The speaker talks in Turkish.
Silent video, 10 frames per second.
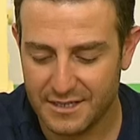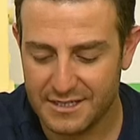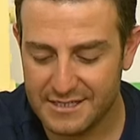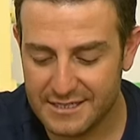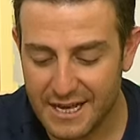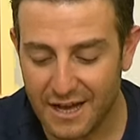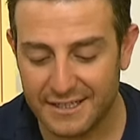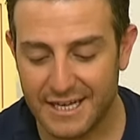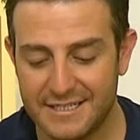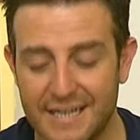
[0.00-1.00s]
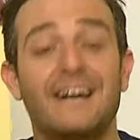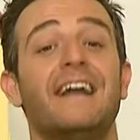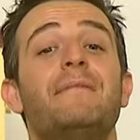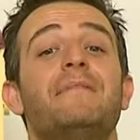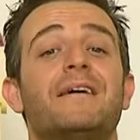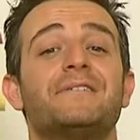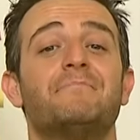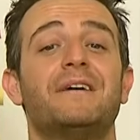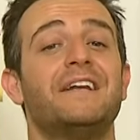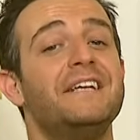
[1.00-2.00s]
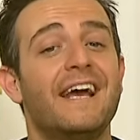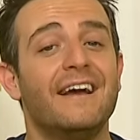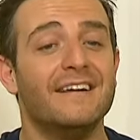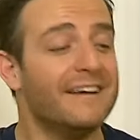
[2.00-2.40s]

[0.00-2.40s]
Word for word: Siyah keçeli kalem lazım bana. Niye?